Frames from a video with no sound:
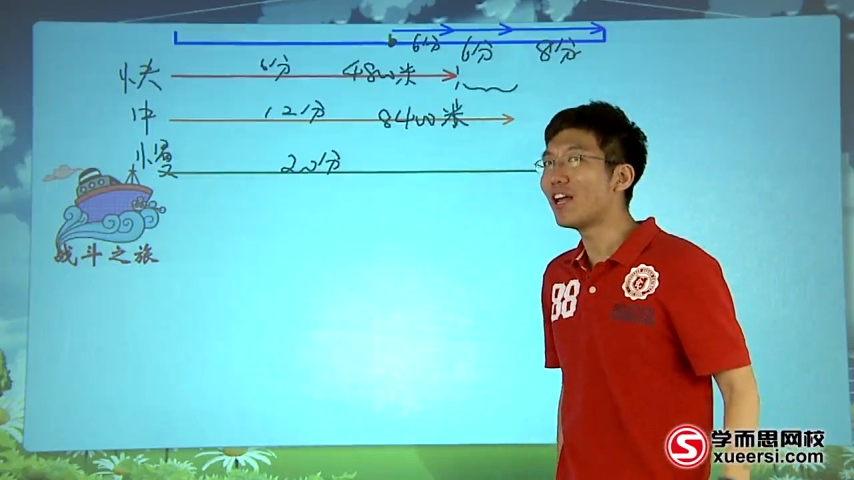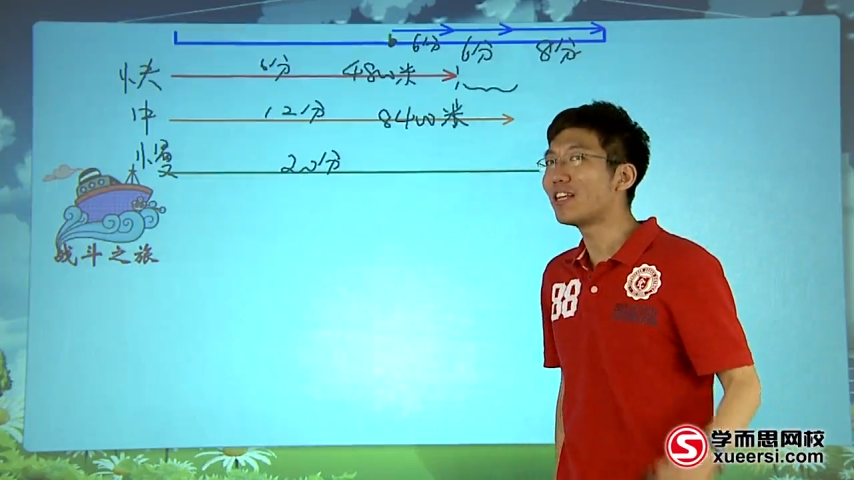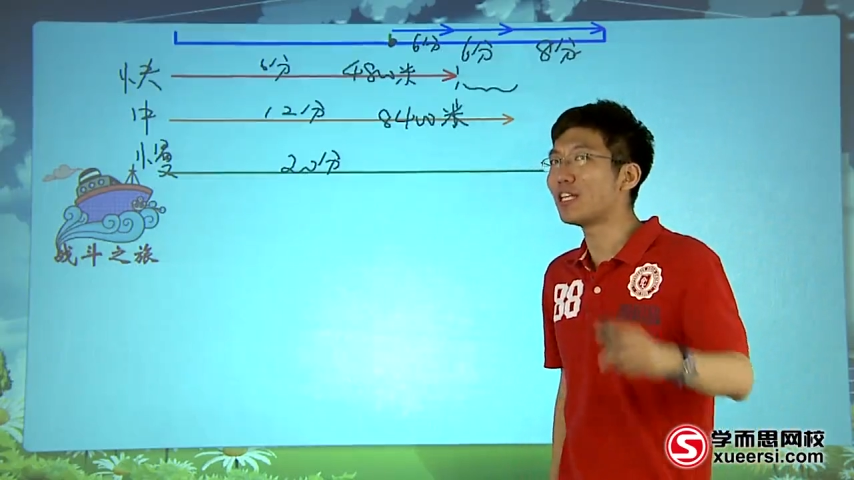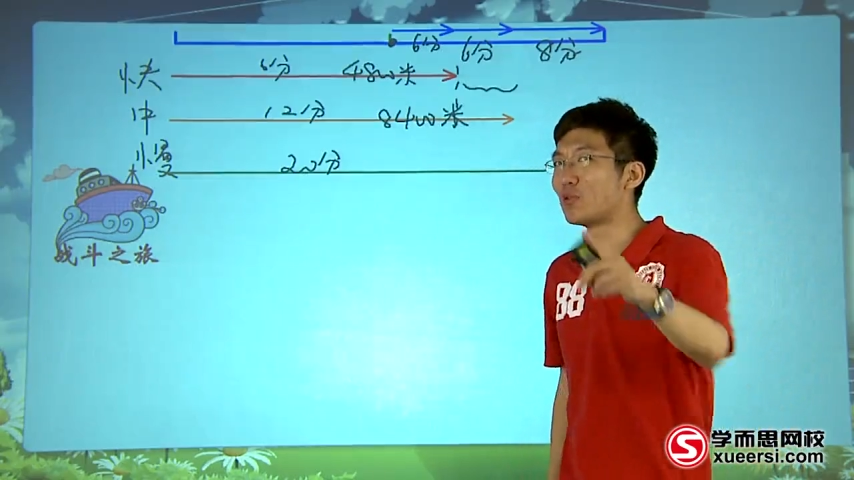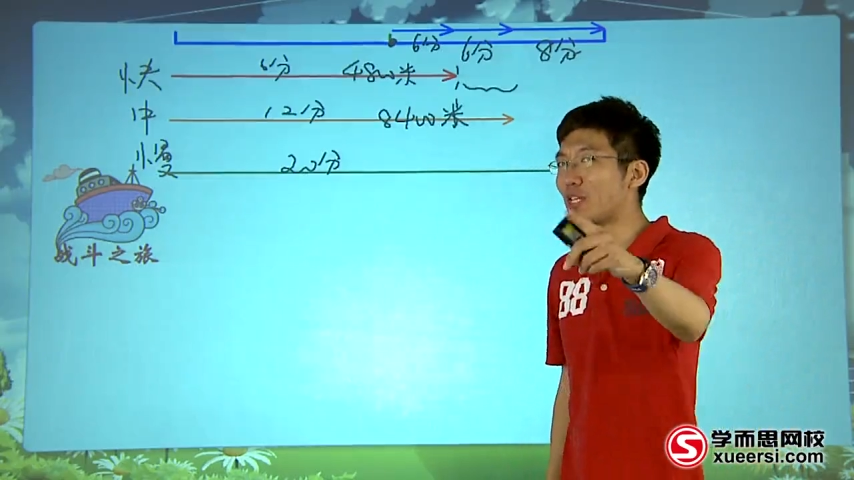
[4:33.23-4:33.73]

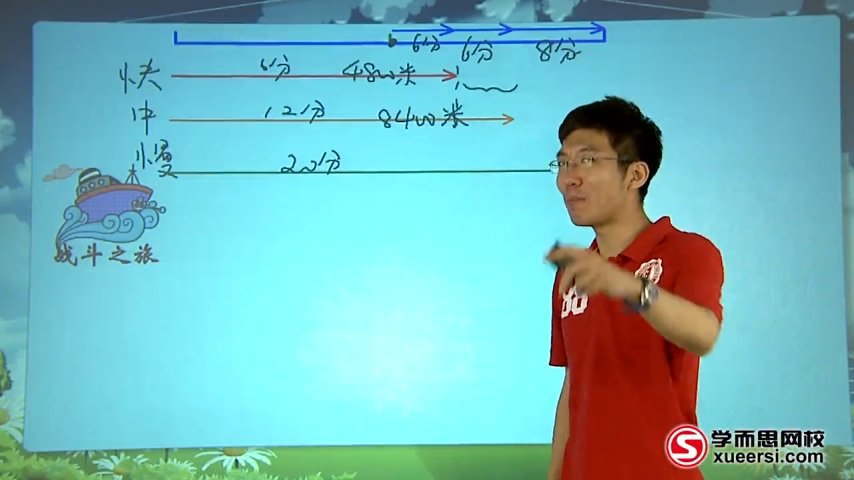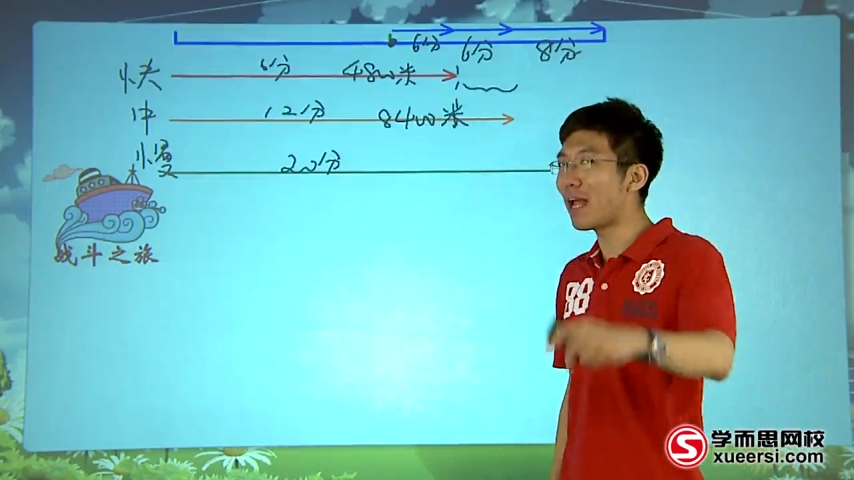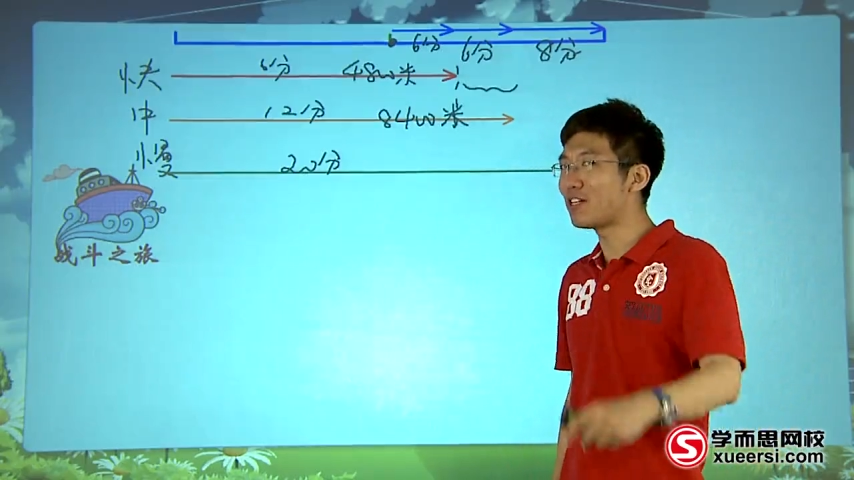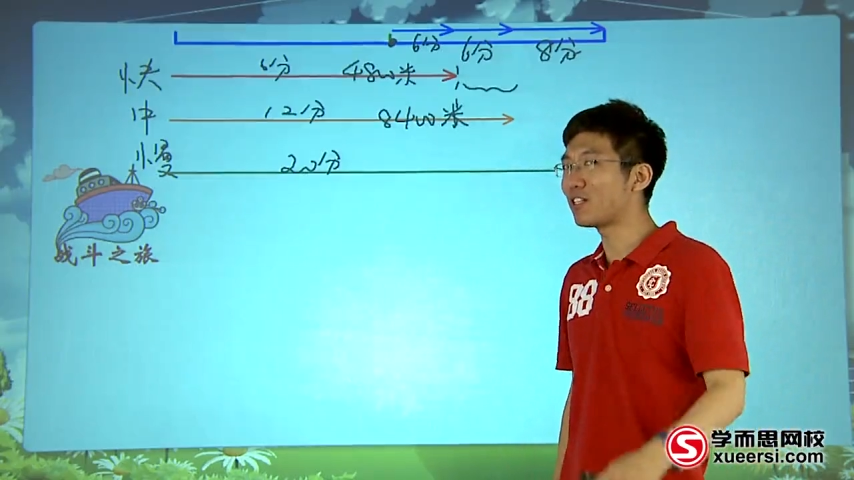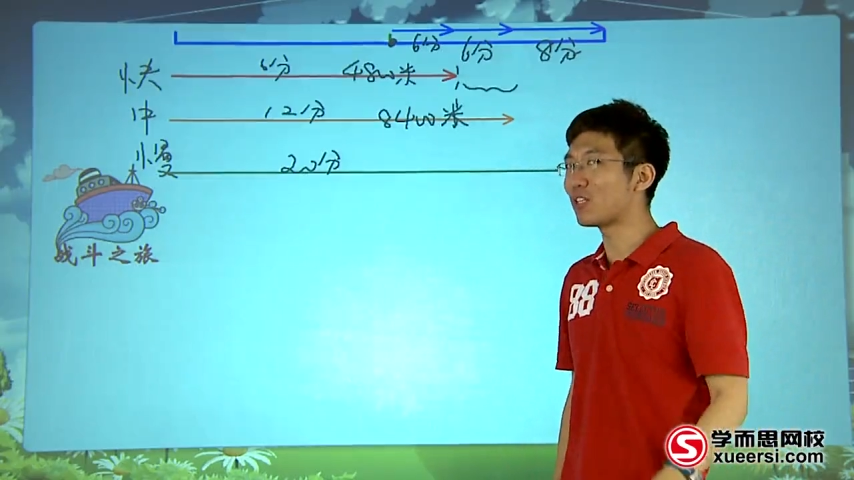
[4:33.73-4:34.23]
那你觉得
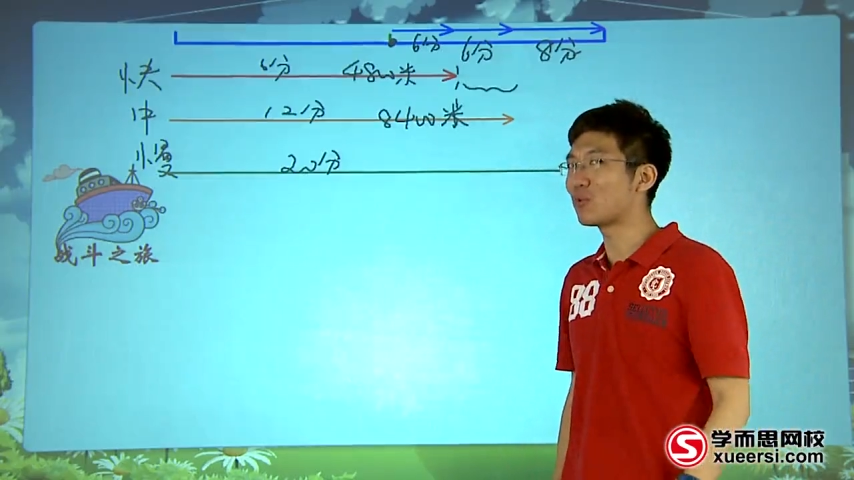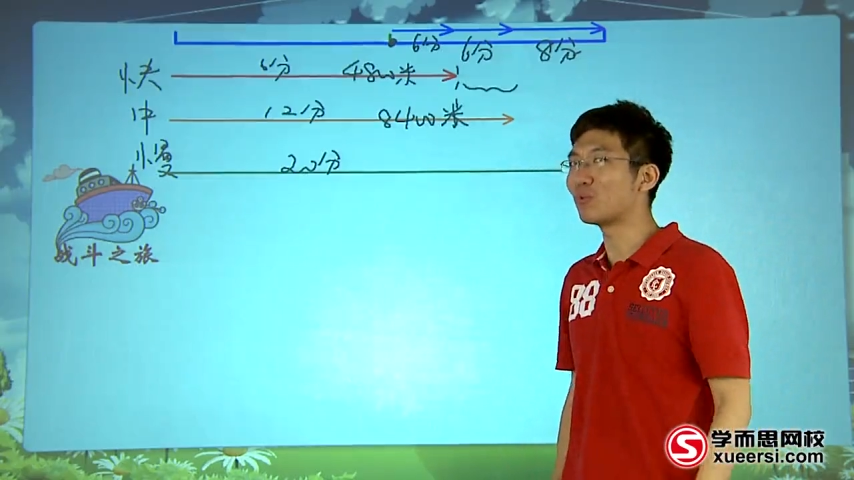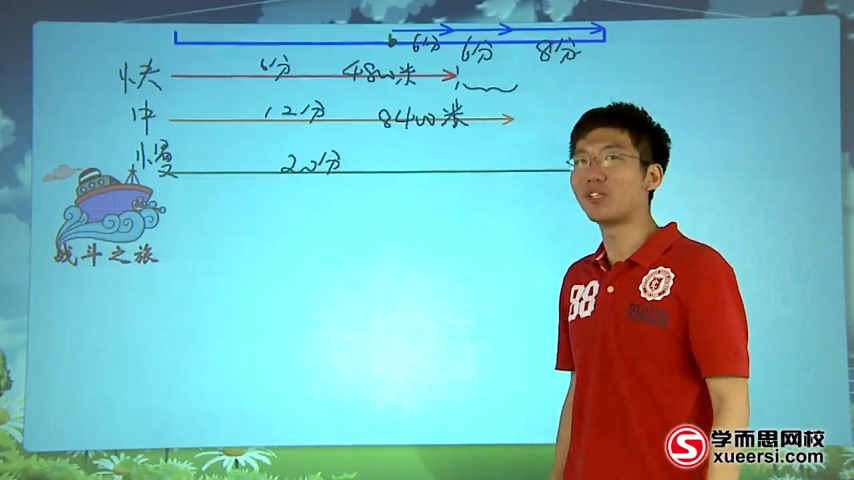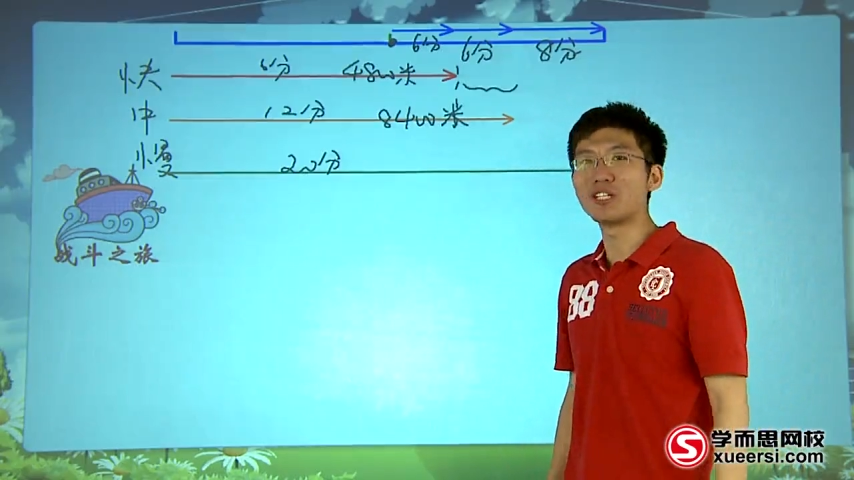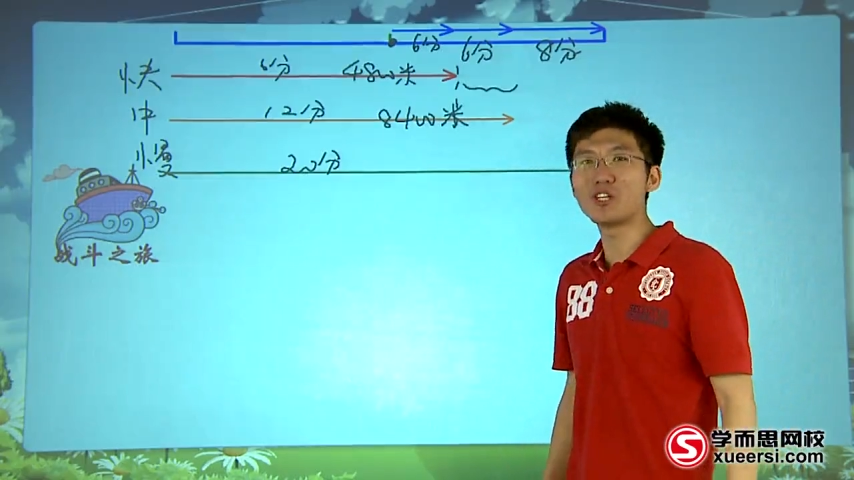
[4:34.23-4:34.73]
慢车的速
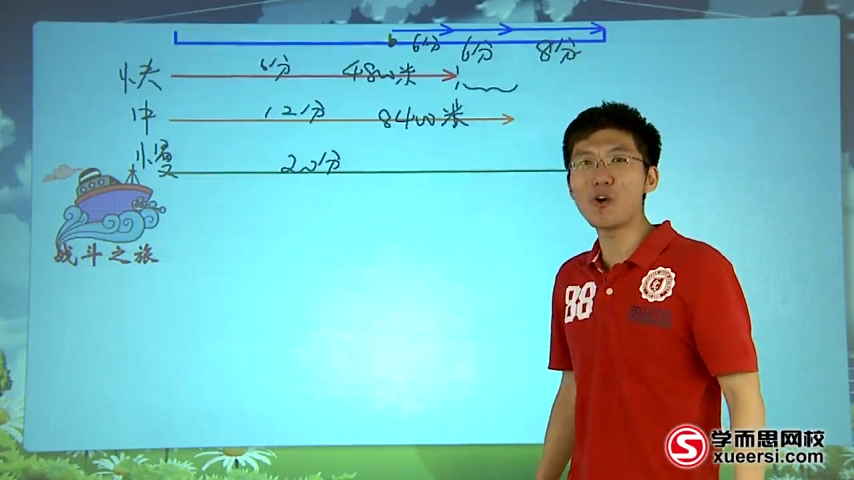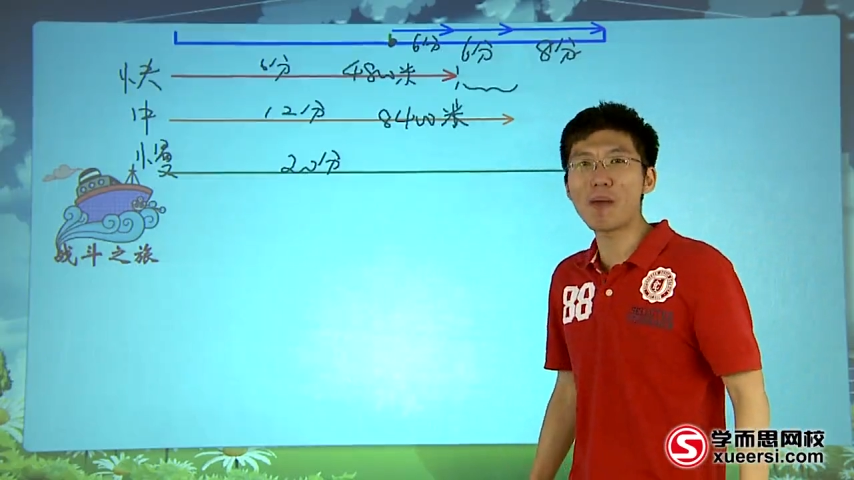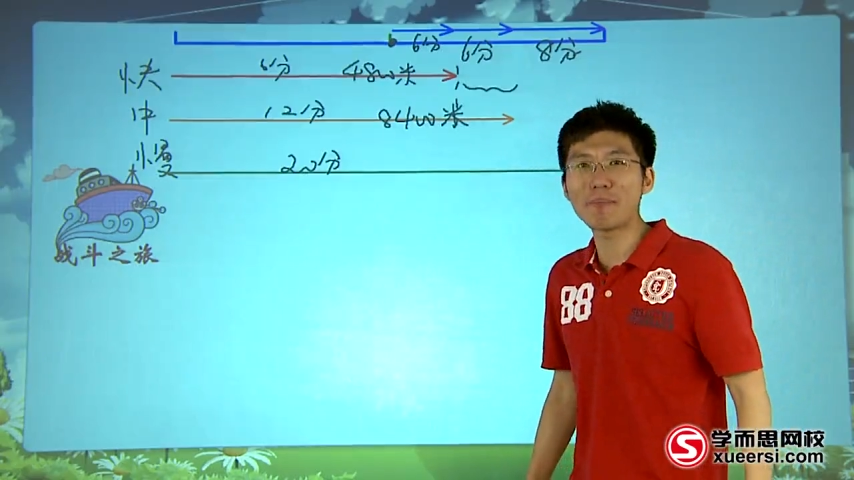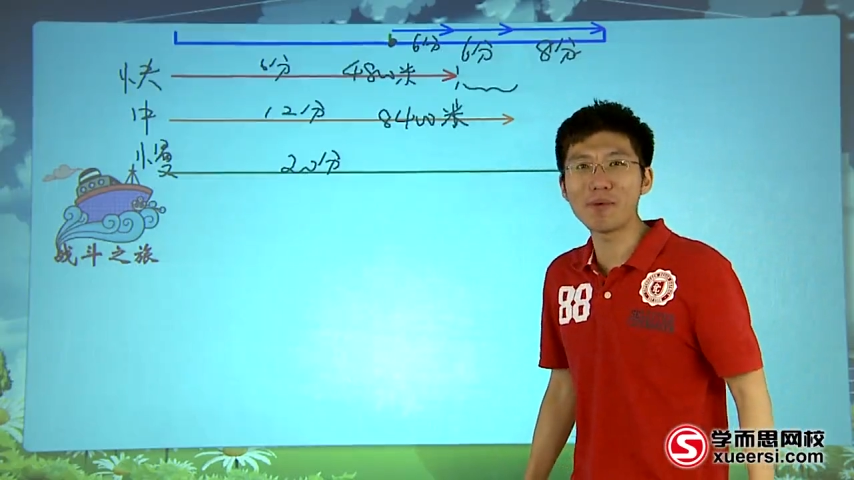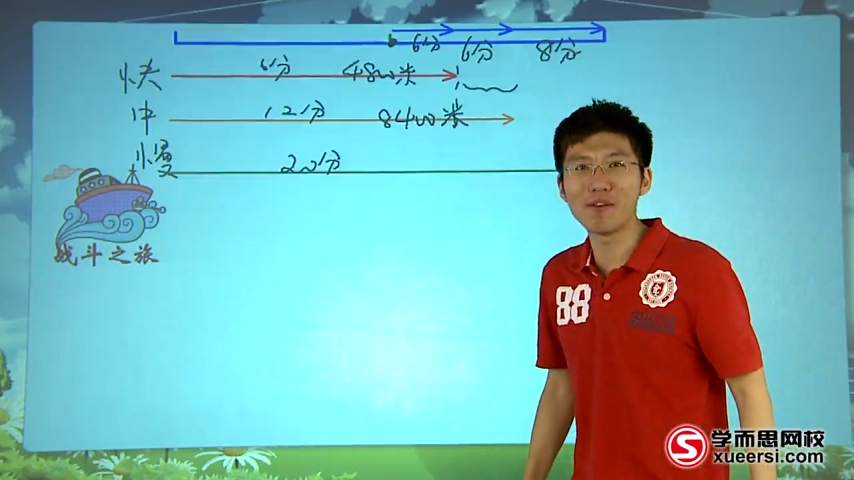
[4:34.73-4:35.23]
度能是六
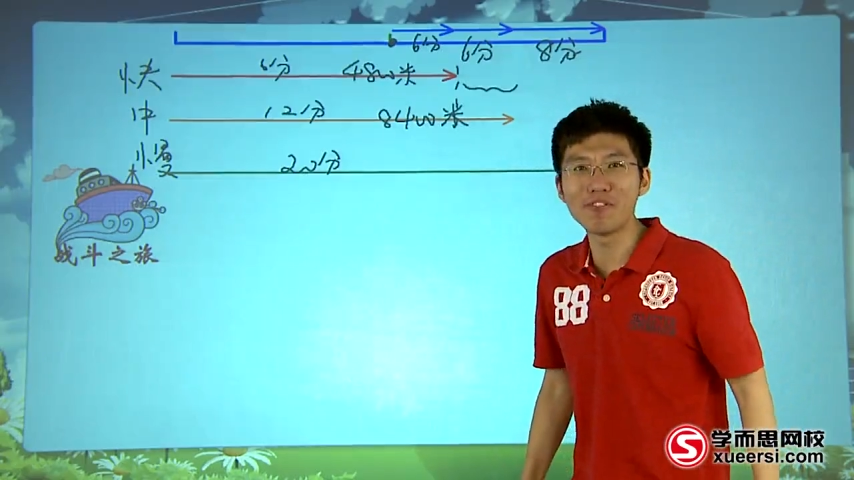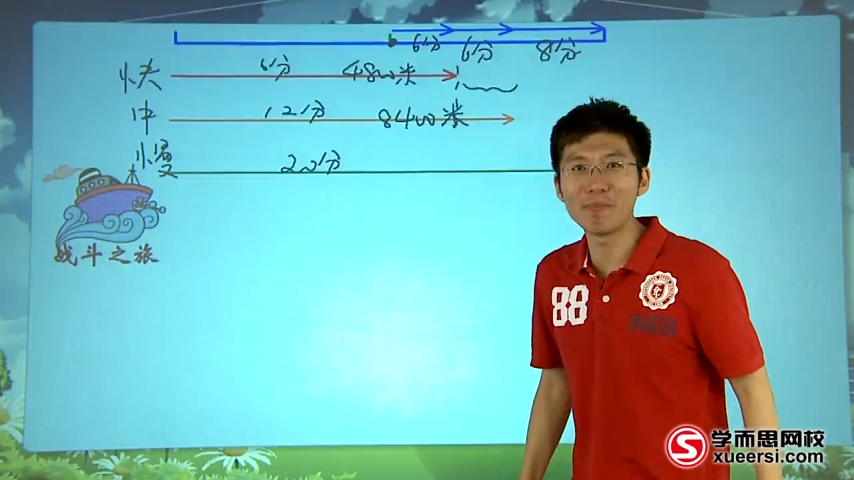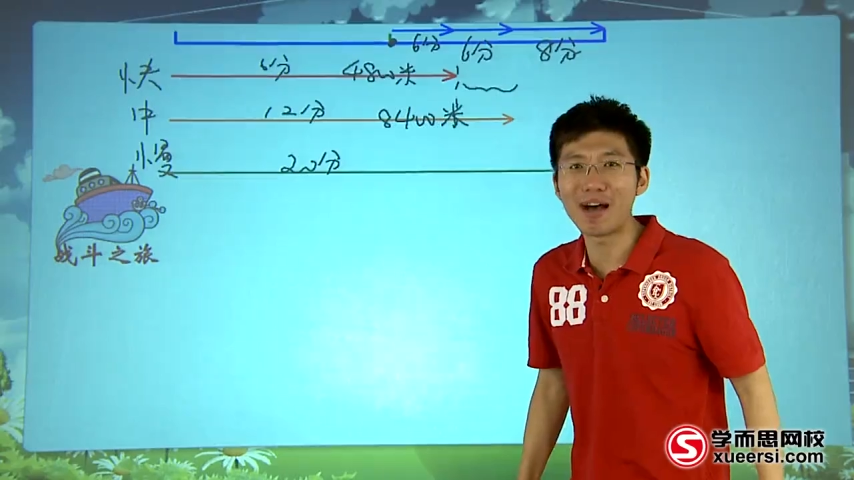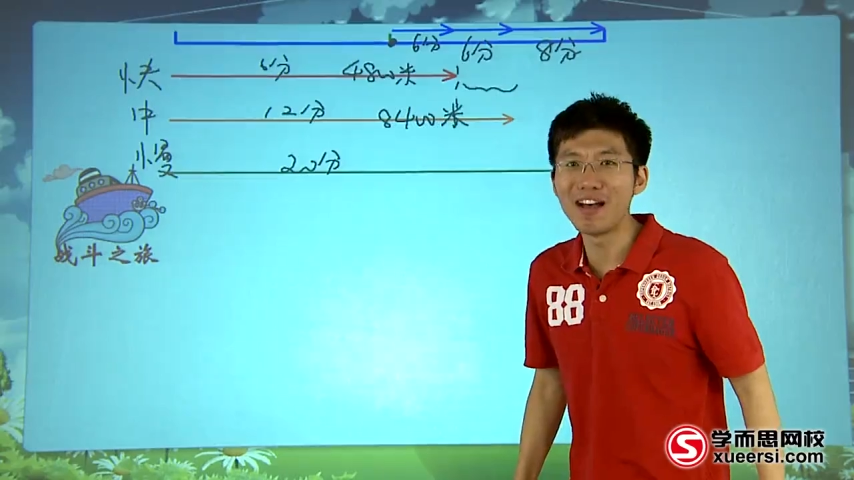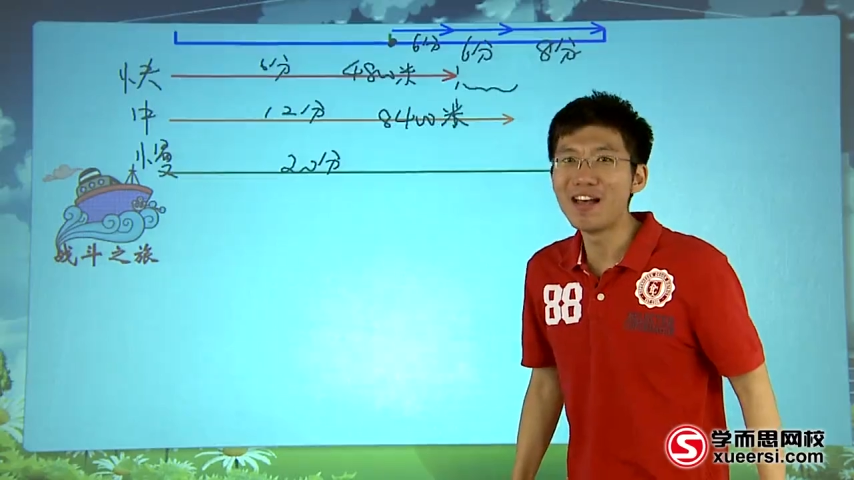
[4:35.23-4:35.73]
百米每分吗？